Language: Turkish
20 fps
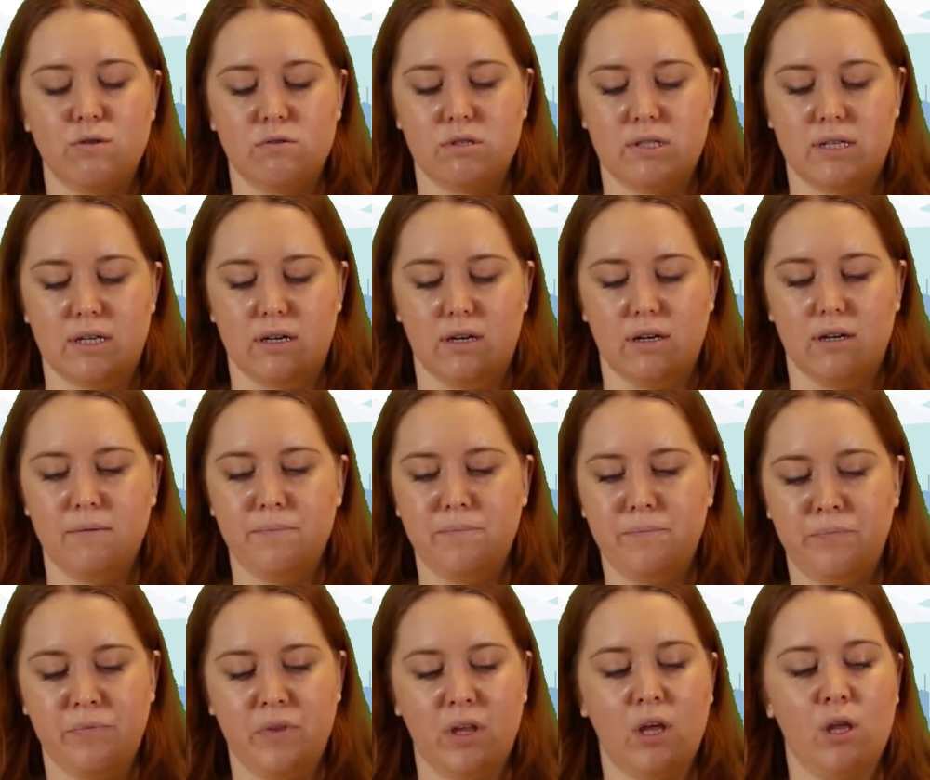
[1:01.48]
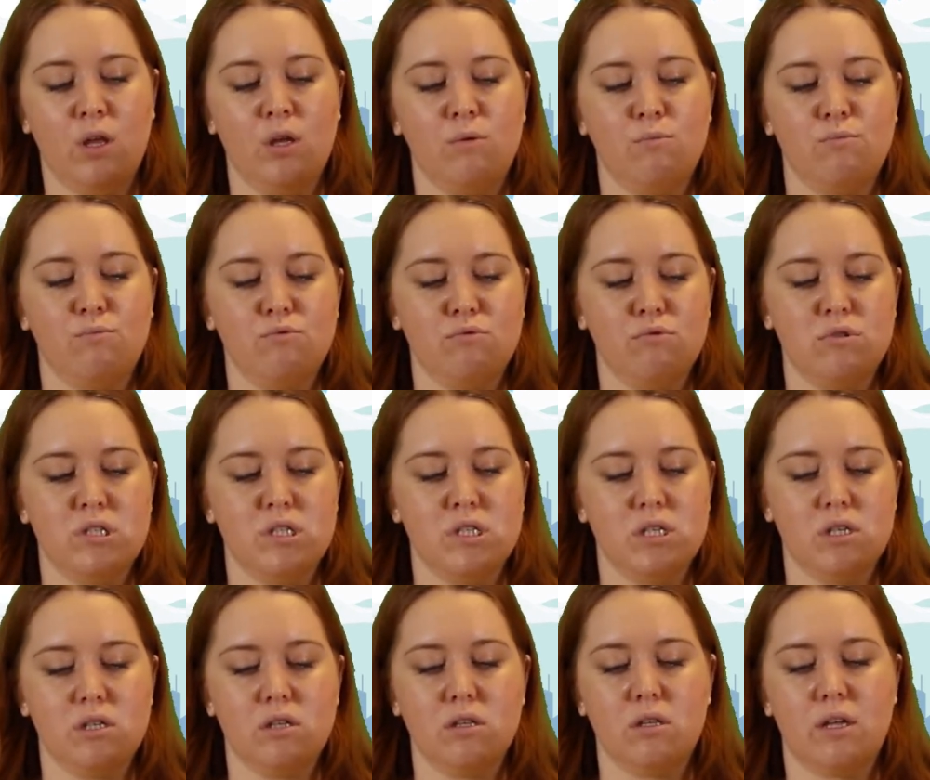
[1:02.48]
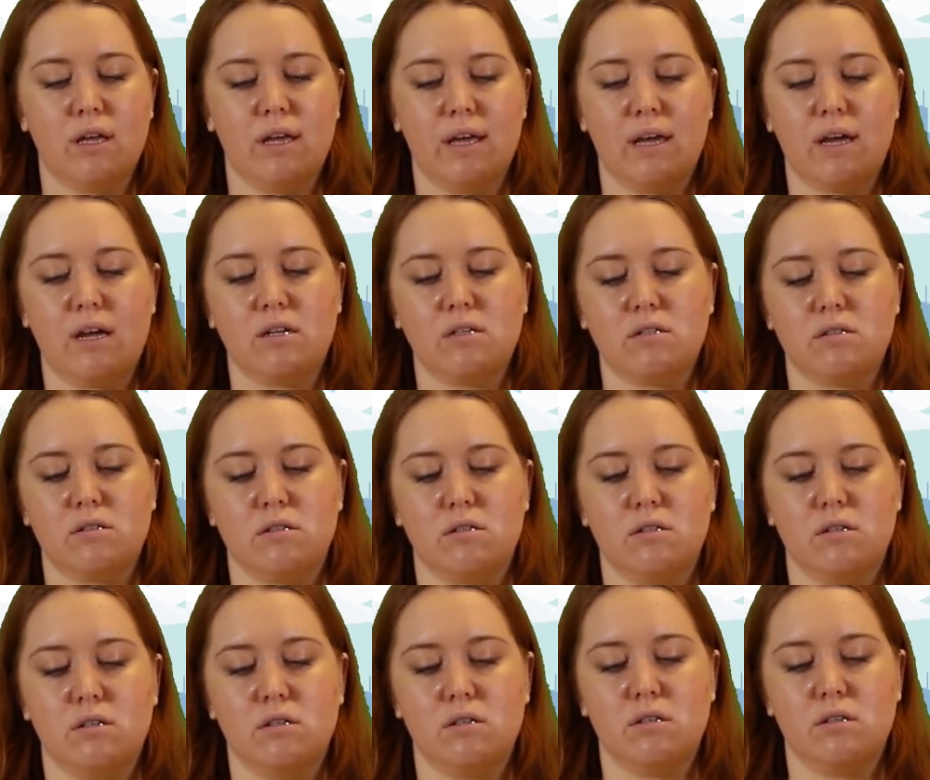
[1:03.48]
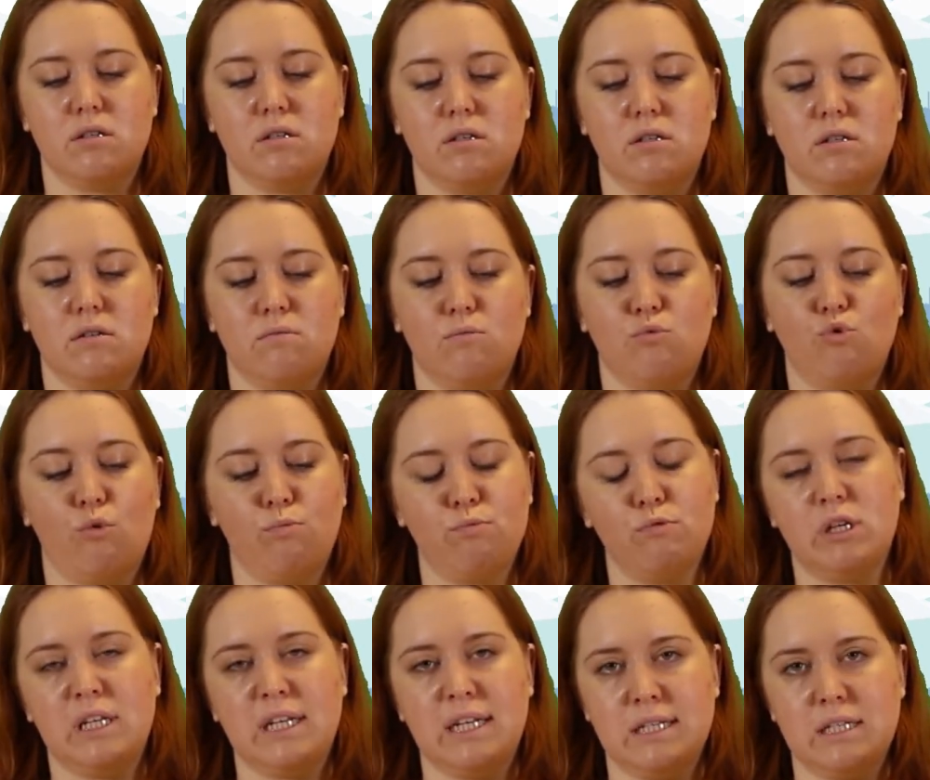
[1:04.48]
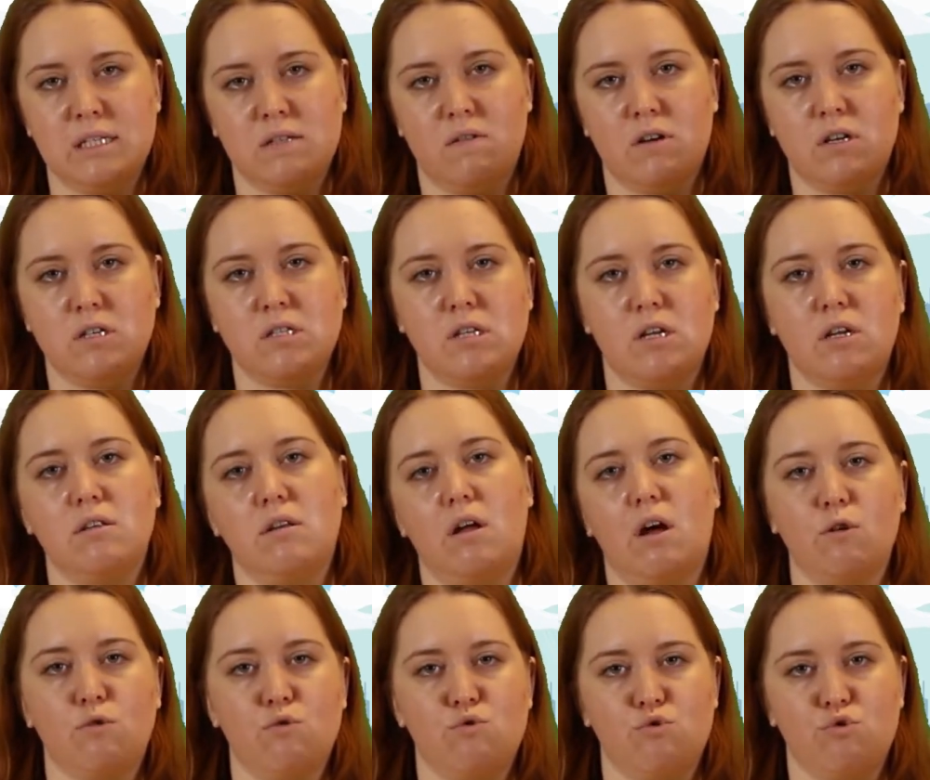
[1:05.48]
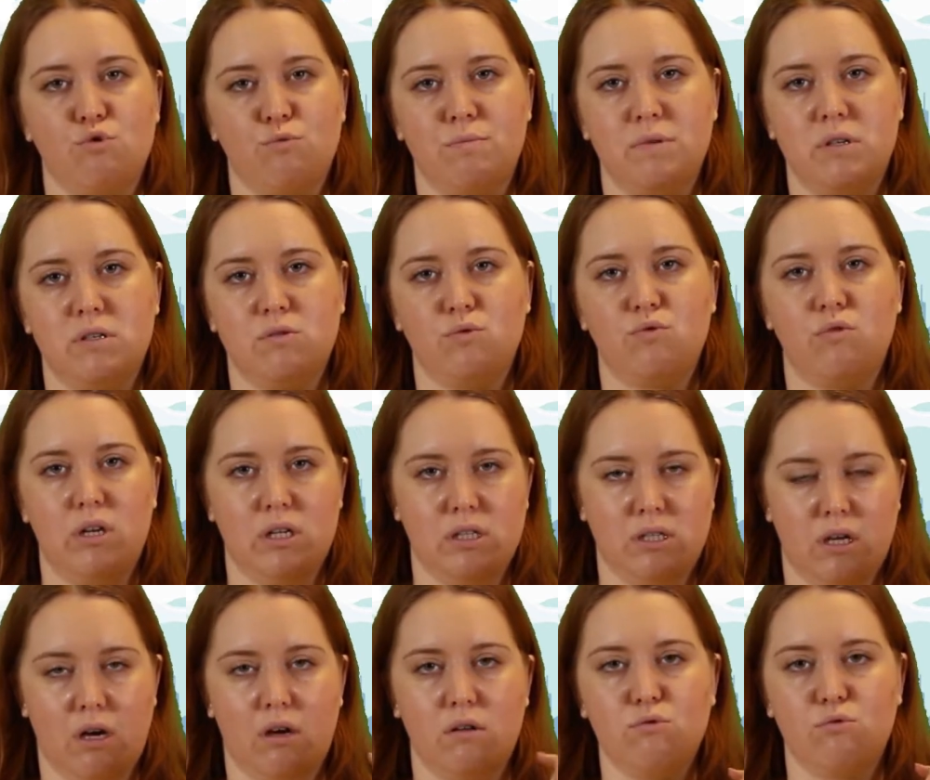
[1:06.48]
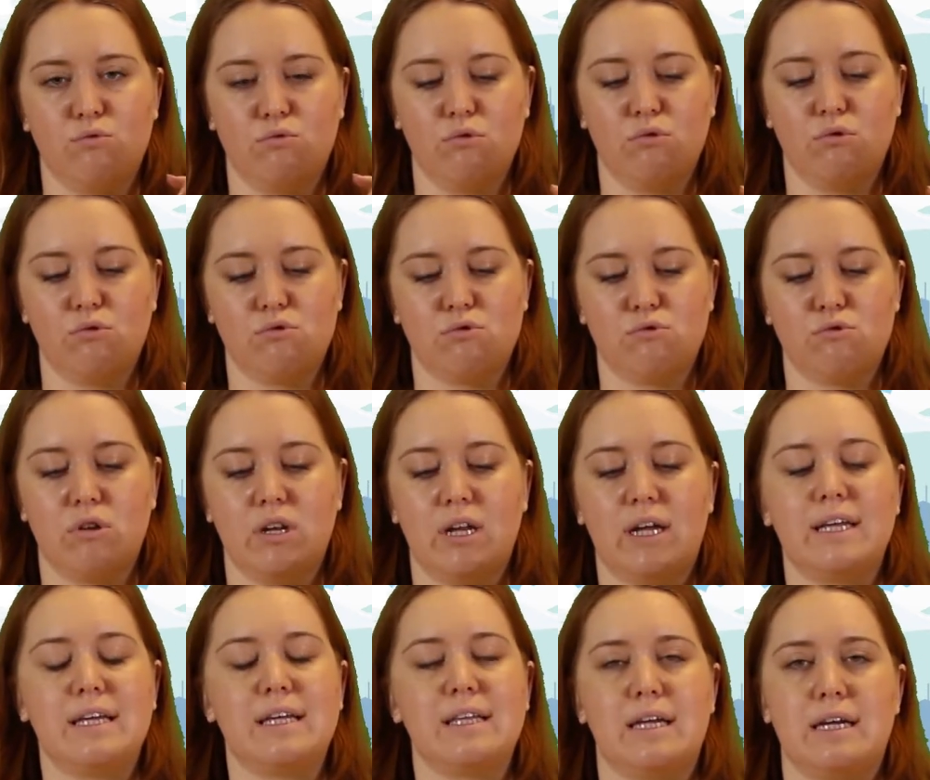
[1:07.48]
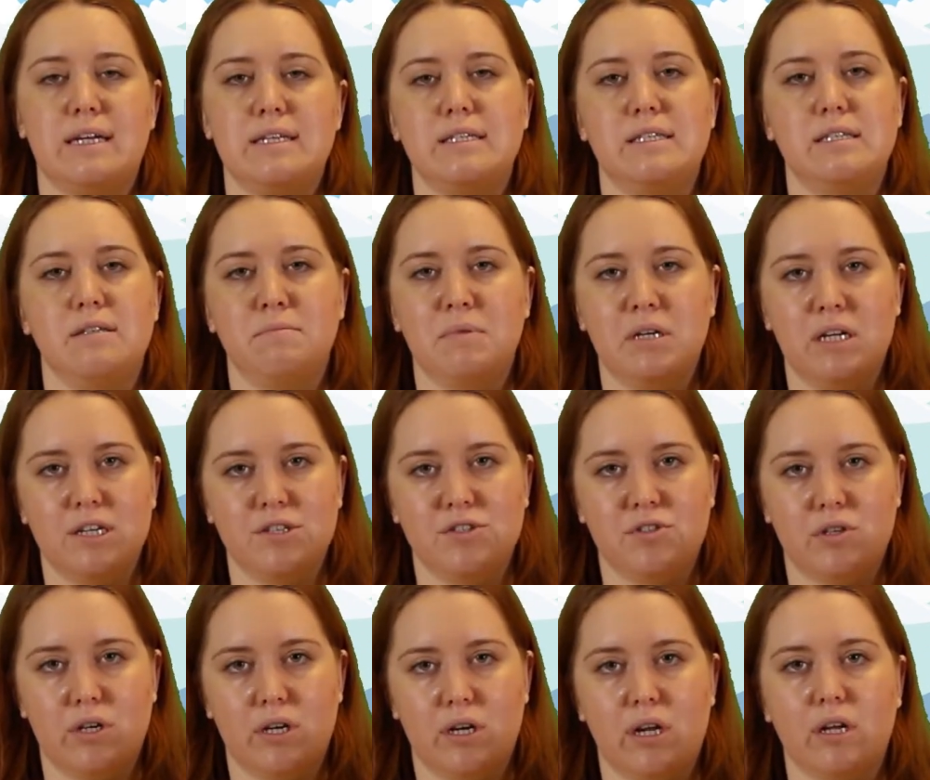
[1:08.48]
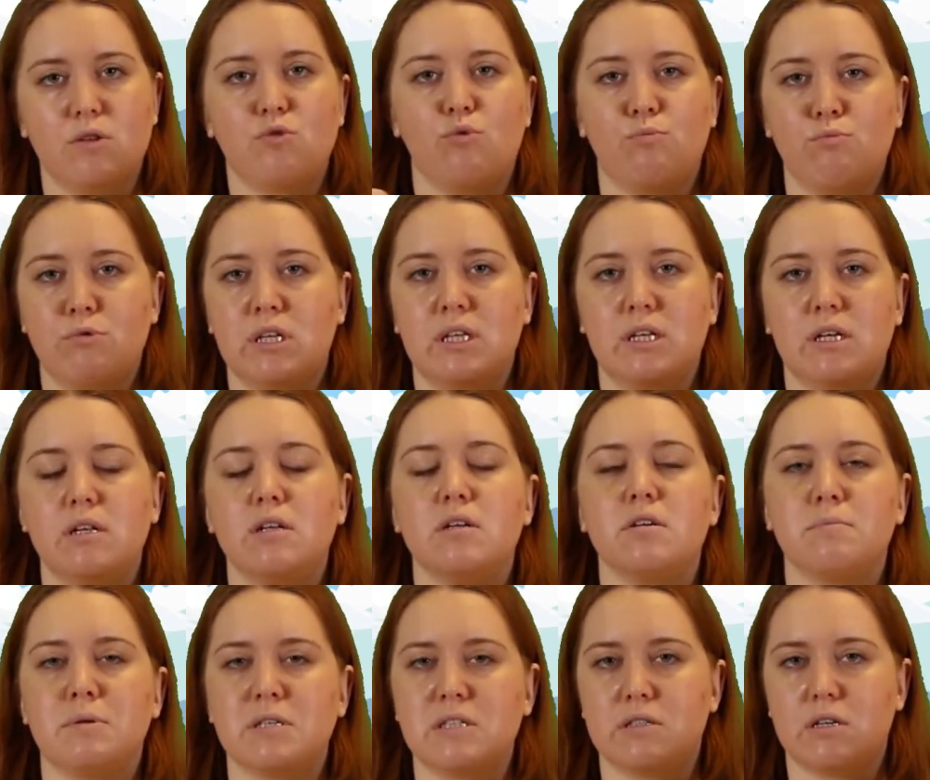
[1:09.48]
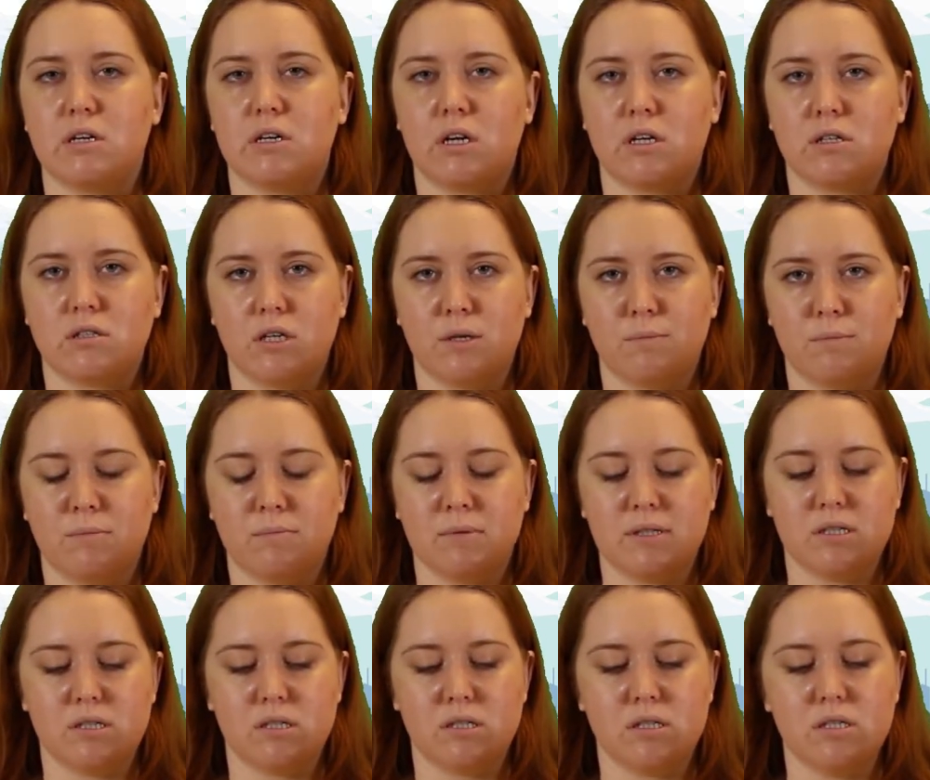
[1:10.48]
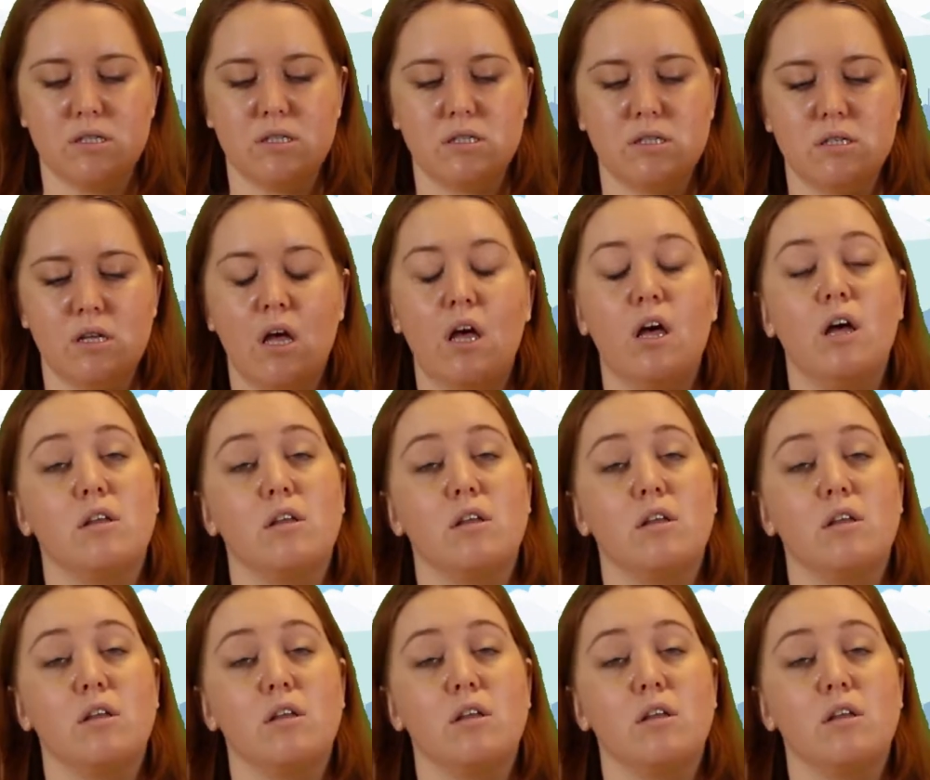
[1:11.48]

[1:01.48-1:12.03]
gösterelim. Bunun için eğer e, toplu iğneniz varsa daha küçük bir tuvalet kağıdı rulosuyla iki tanesini birleştirerek toplu iğneleri batırarak da yapabilirsiniz.